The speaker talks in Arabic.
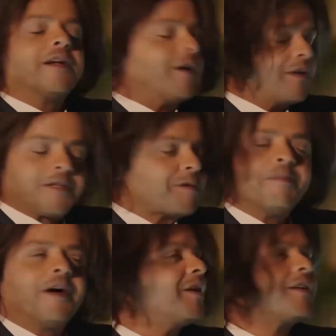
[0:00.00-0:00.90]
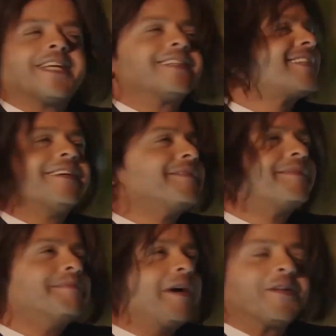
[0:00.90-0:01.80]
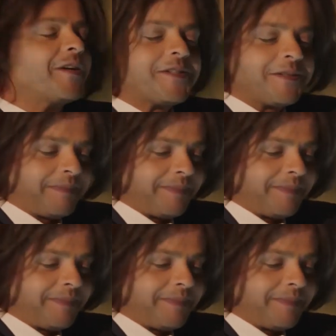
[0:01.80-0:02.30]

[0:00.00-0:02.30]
ما اقدرش ما اقدرش انسى ما اقدرش